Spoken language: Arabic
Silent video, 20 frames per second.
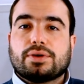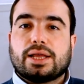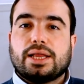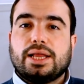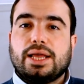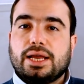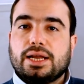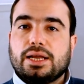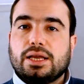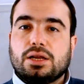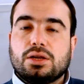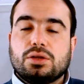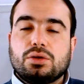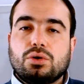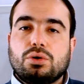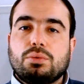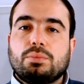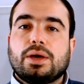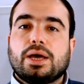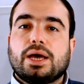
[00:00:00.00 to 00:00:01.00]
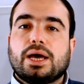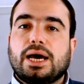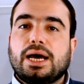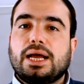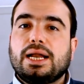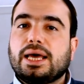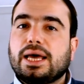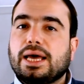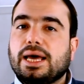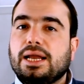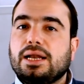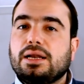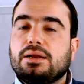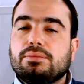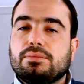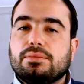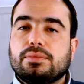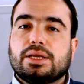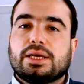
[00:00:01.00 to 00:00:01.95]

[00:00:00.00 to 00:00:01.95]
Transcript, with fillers: خلال اليوم على الاقل